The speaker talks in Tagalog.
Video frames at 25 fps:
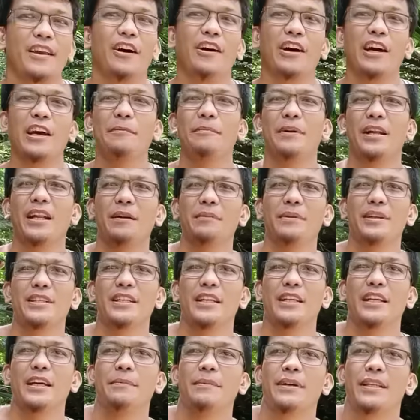maraming
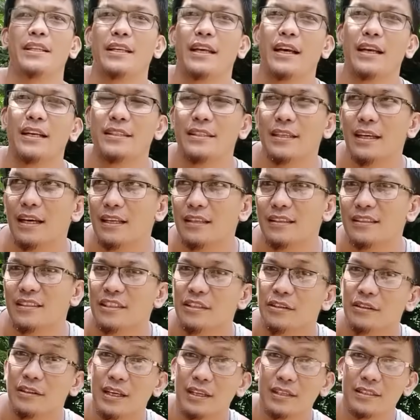salamat guys at see you
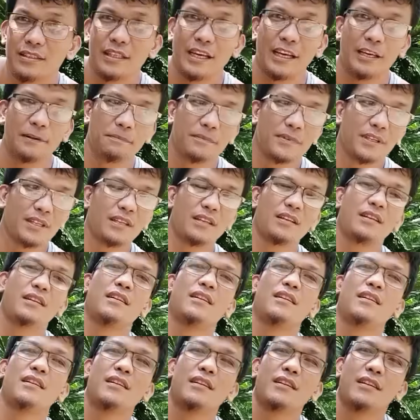next time.
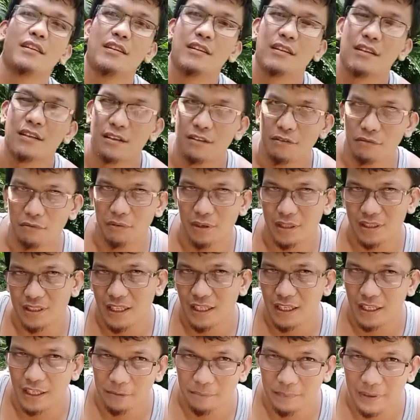Huwag sana
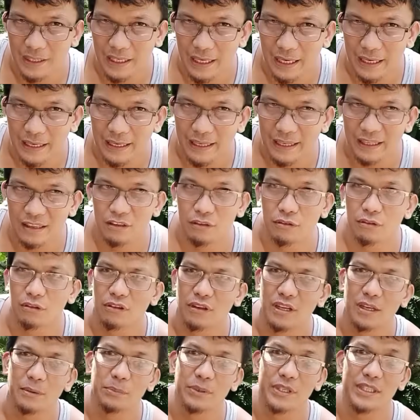kayong magalit. Totoo
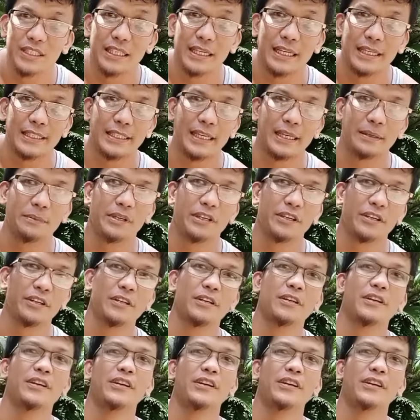lang po yung sinasabi ko. Okay,